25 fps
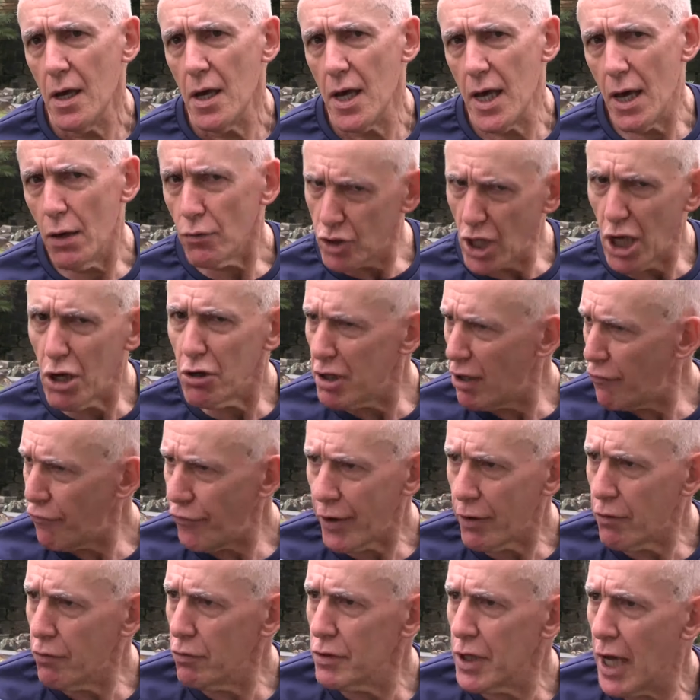Eu tenho
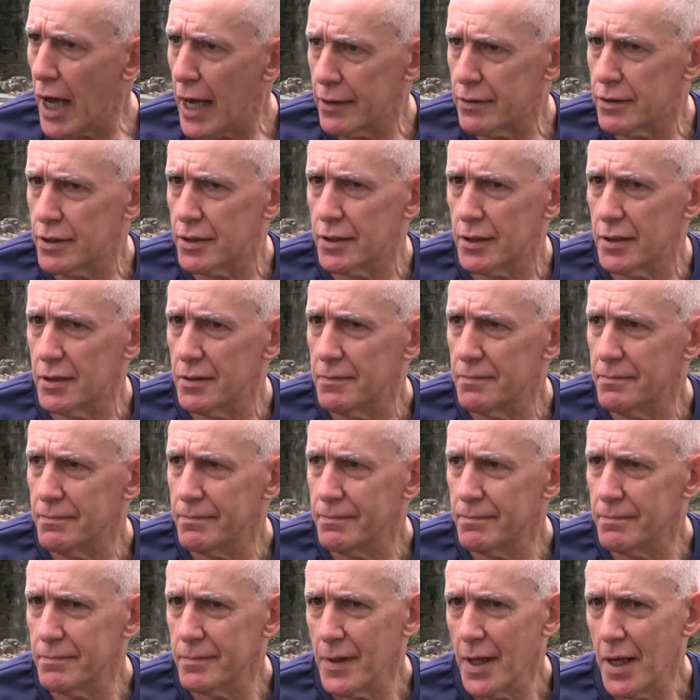dificuldades,
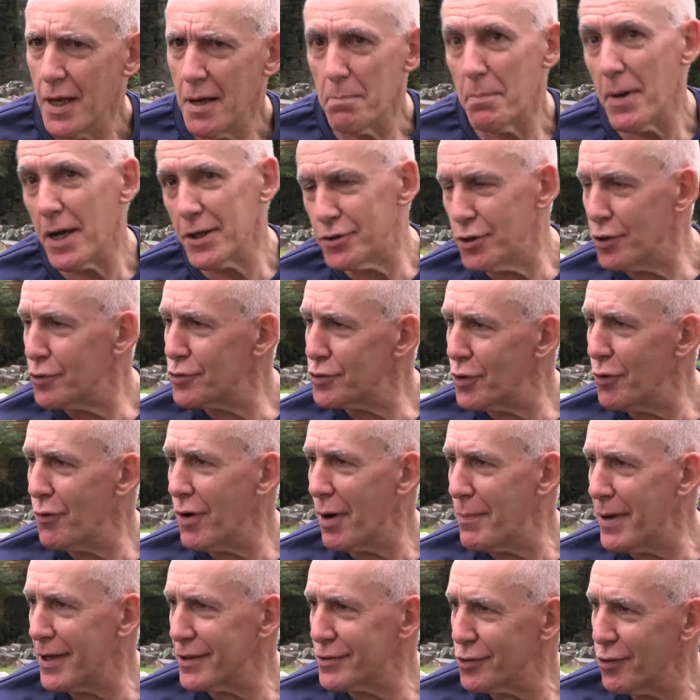mas eu sou um
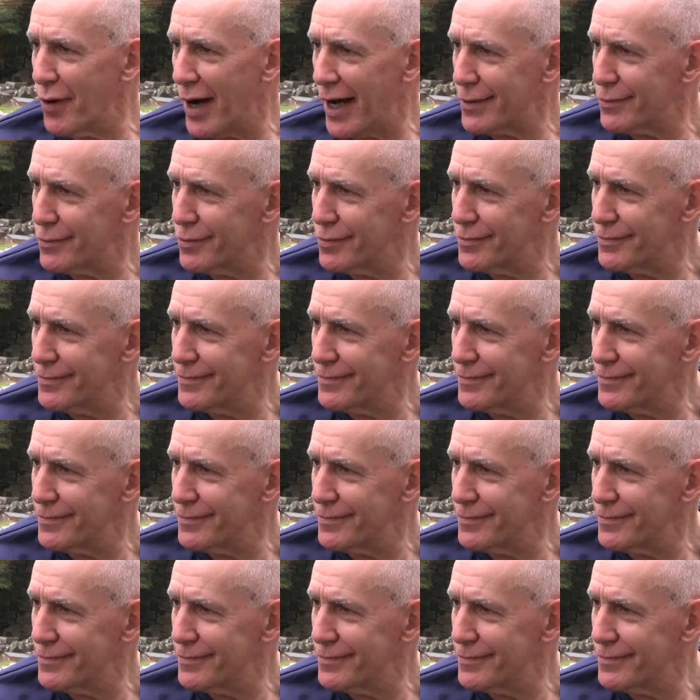abençoado.